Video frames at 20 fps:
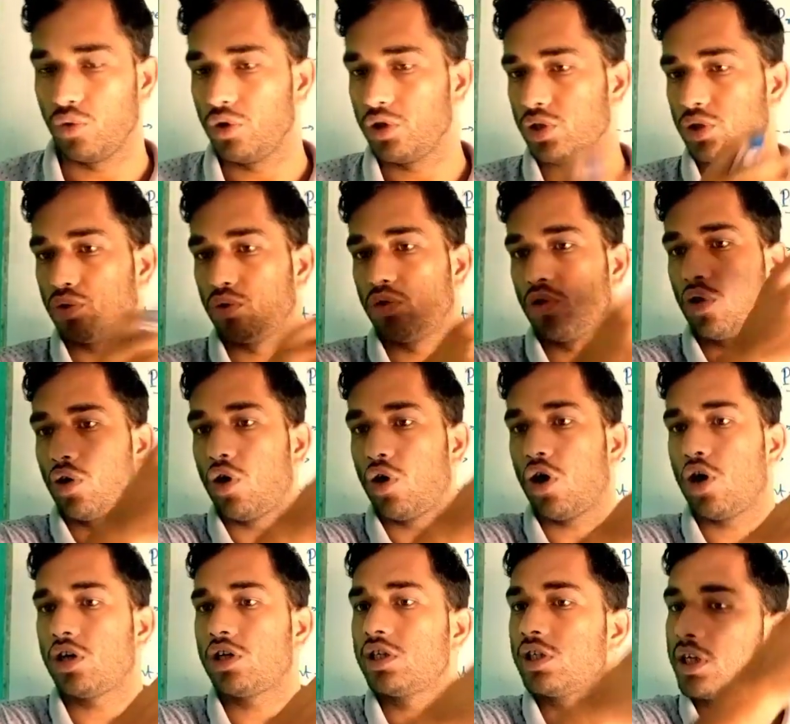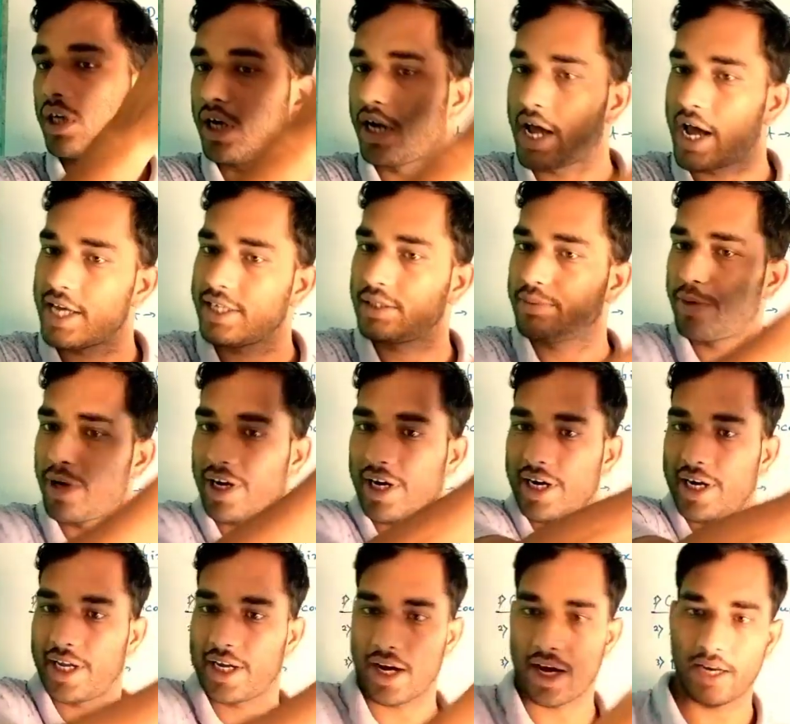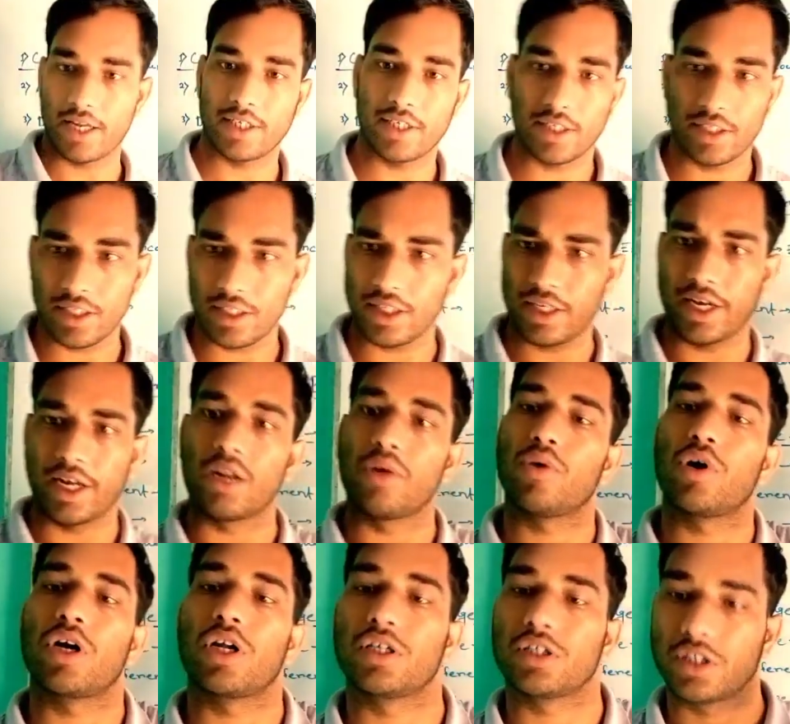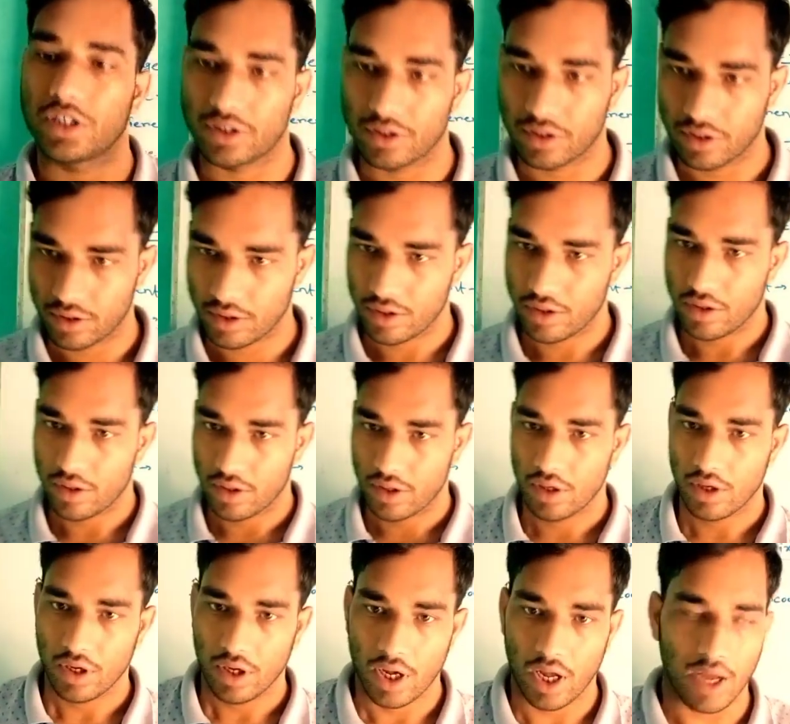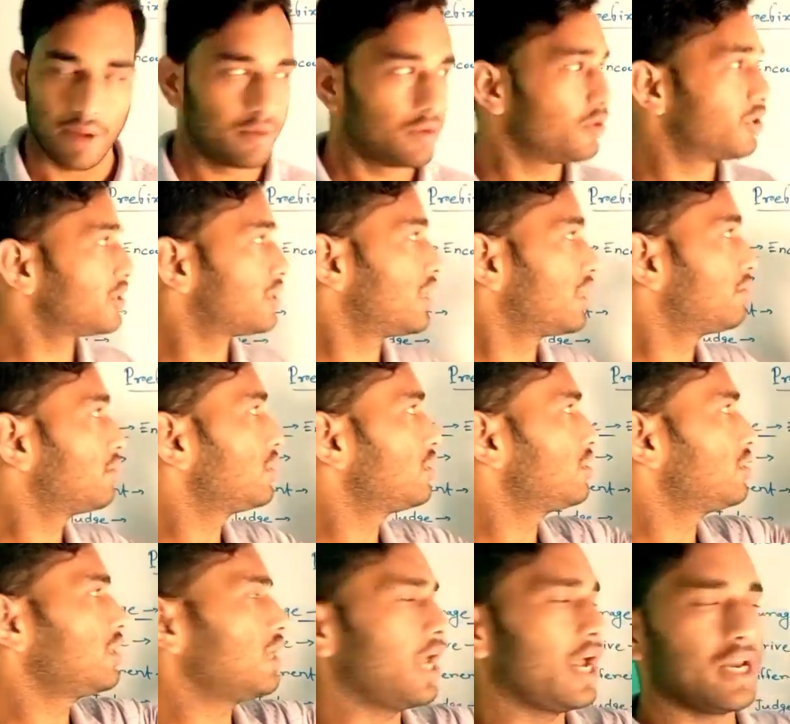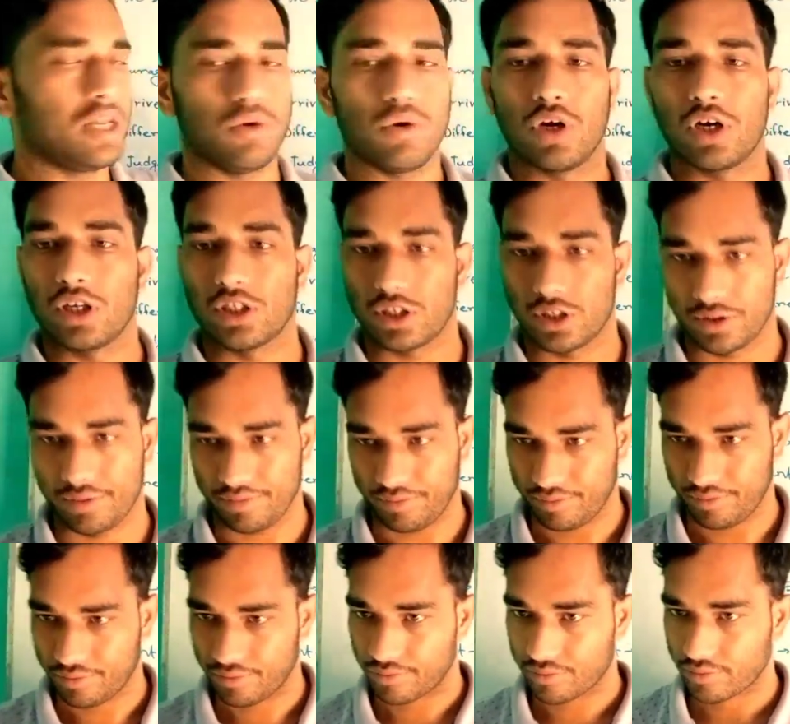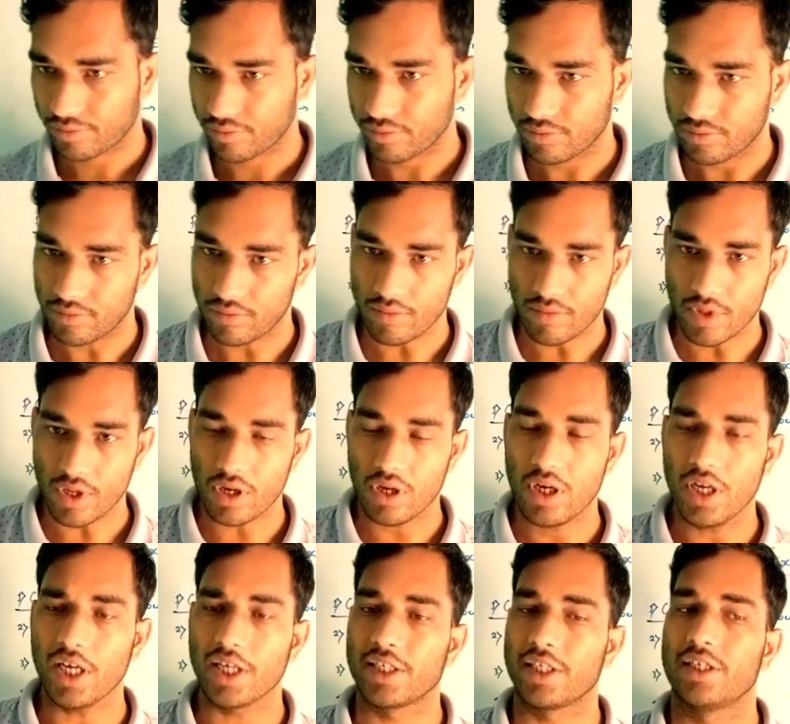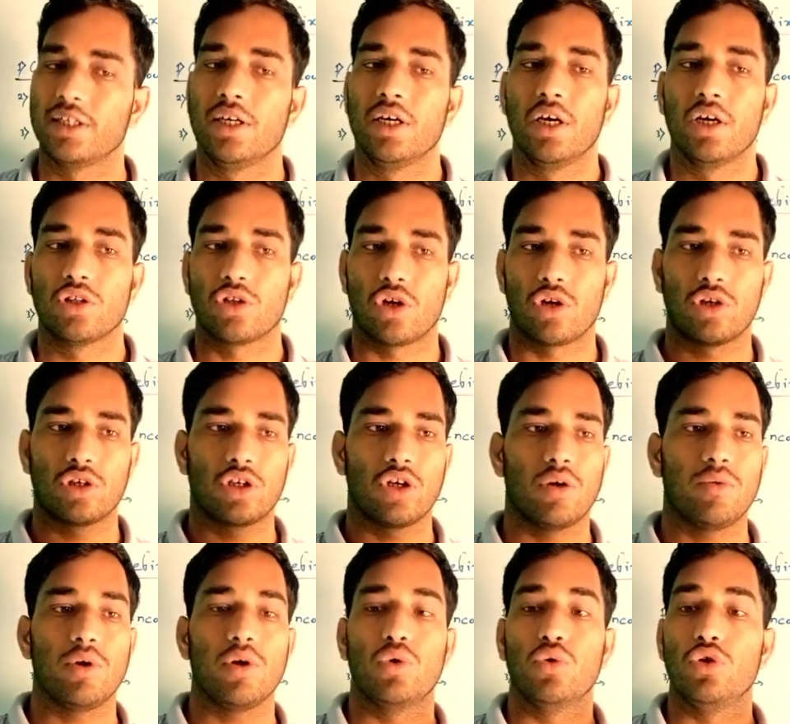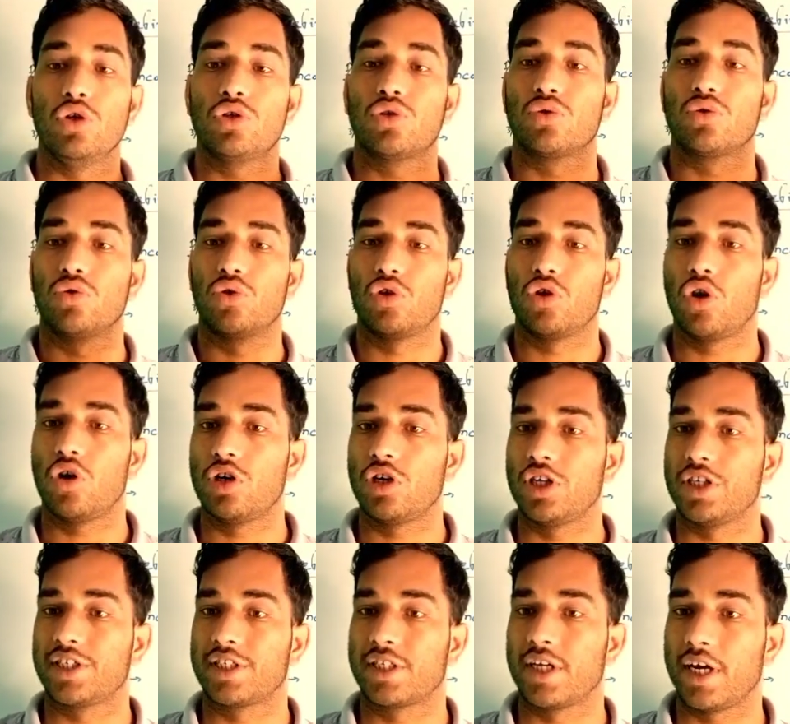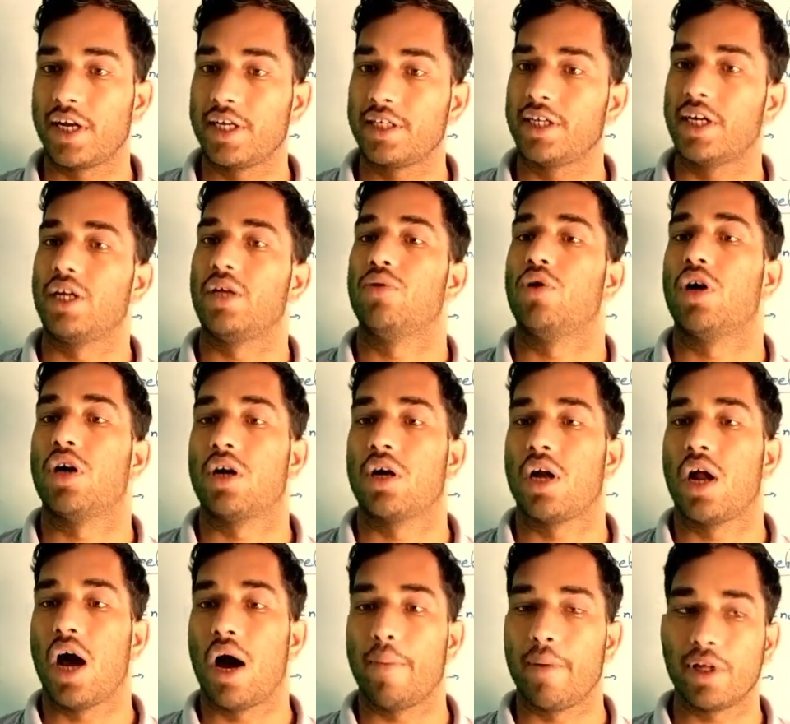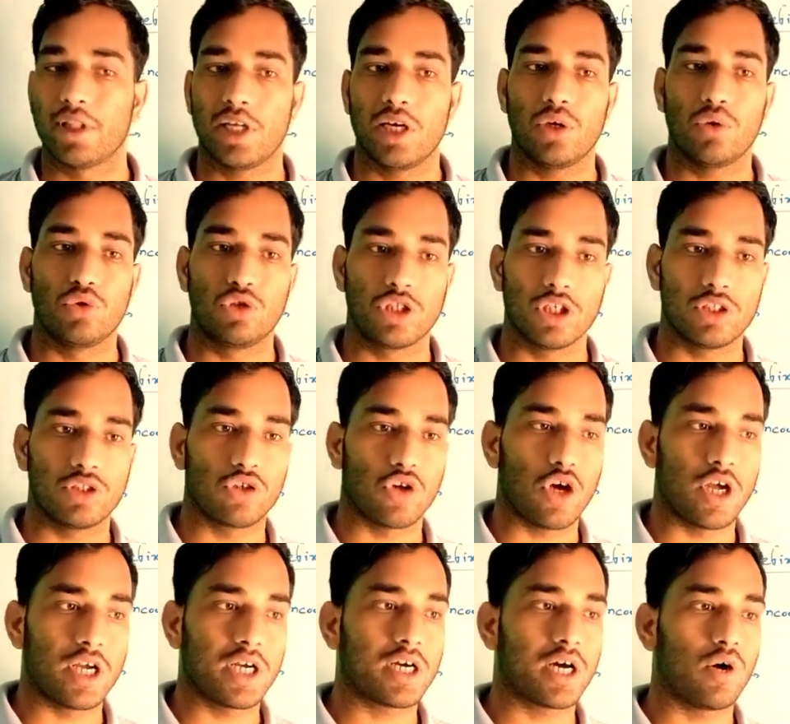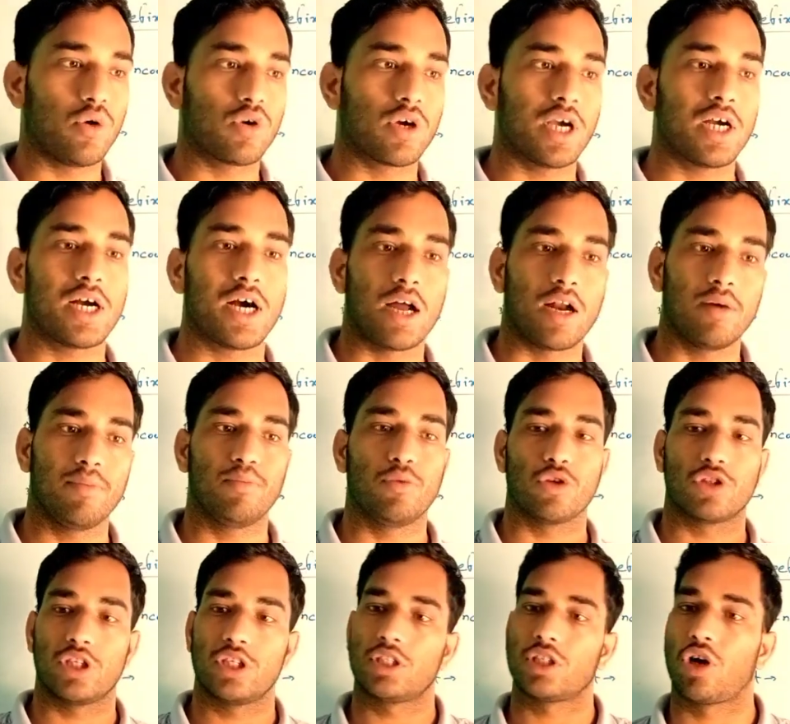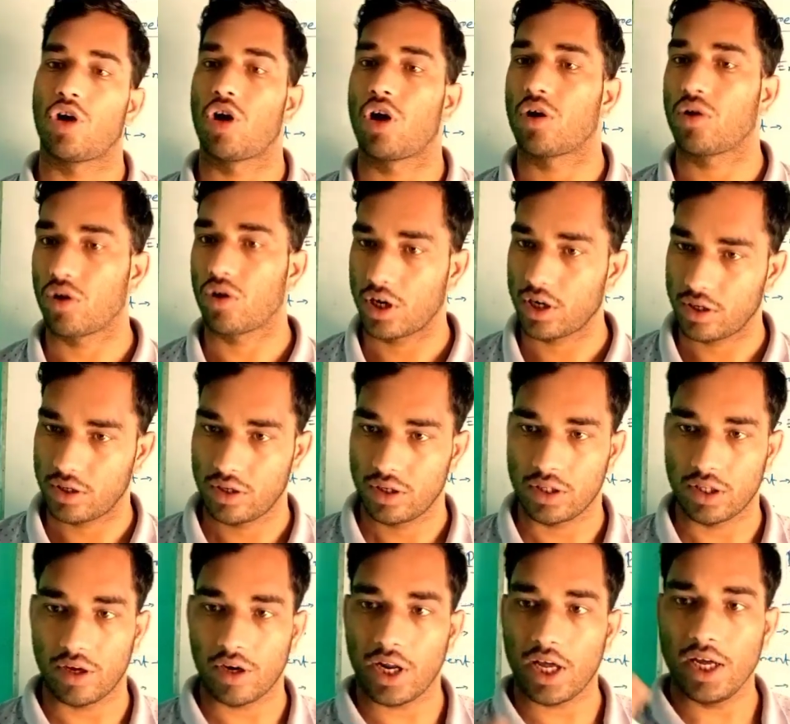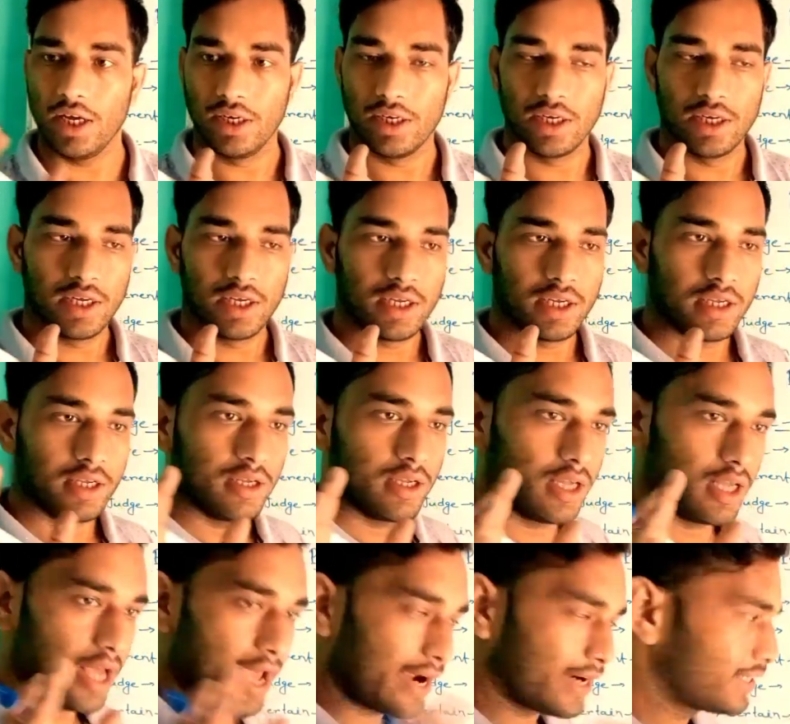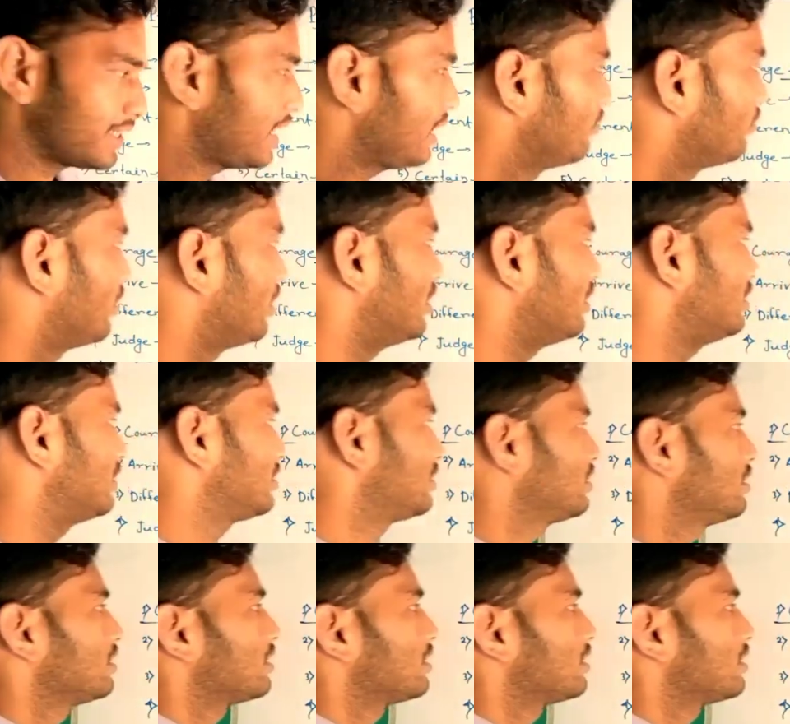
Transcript: উই শুড নট ড্যাশ ব্র্যাকেটে কারা আছে দিয়ে এনি ওয়ান আছে এভরি ওয়ান থাকবে না তখন এনি ওয়ান আছে ঠিক আছে তখন কী হবে উই শুড নট ডিসকারেজ এনি ওয়ান আমাদের উচিত নয় কাউকে খারাপ পথে চালনা করা তাহলে একটাই ওয়ার্ড